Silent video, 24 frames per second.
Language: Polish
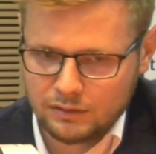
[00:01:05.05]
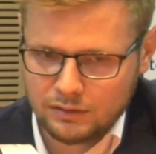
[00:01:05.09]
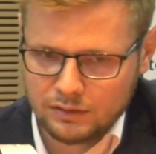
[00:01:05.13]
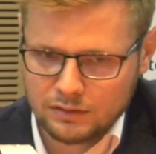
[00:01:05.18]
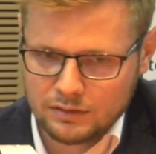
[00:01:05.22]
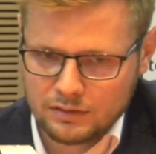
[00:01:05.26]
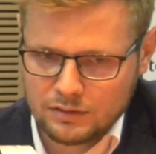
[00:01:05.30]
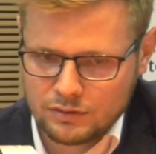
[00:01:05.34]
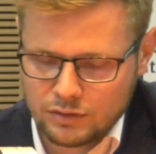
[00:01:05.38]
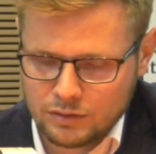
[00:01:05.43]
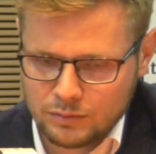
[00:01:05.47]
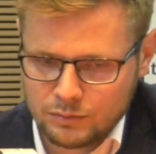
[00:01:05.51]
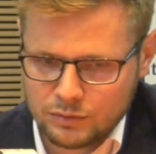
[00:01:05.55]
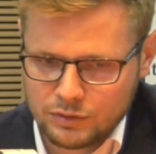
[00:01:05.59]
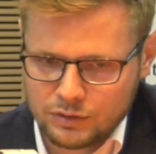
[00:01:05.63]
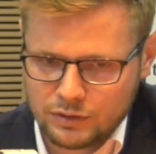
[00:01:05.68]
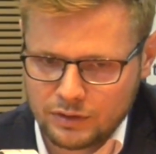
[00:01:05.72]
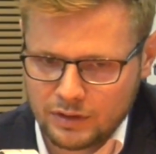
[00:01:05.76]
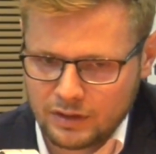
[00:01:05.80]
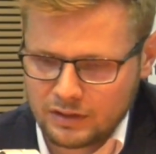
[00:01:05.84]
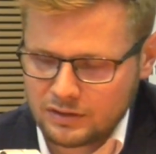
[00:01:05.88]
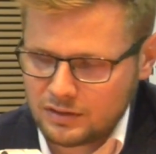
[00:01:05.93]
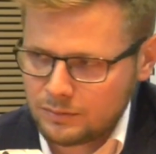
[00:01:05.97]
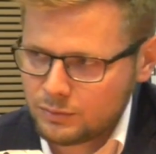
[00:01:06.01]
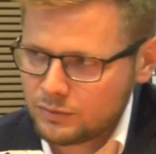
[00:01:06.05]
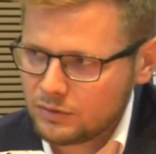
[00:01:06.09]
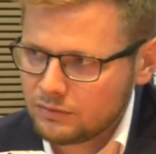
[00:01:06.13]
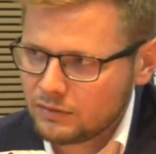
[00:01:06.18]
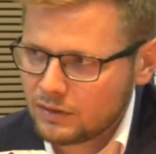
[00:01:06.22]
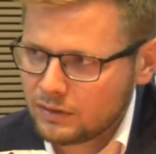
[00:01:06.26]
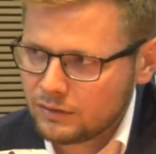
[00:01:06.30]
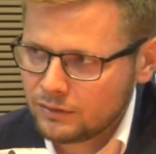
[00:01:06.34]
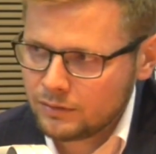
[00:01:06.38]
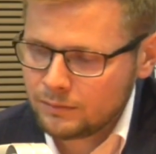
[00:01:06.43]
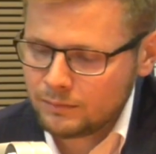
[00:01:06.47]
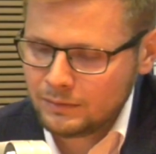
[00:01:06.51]
jest czymś
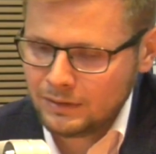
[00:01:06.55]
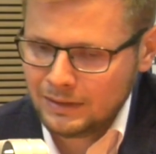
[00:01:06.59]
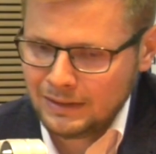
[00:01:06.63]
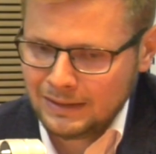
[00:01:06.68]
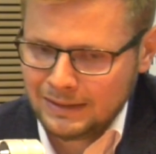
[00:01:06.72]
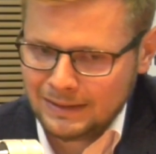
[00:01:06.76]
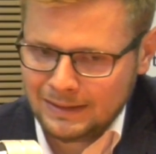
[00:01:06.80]
nieakceptowalnym.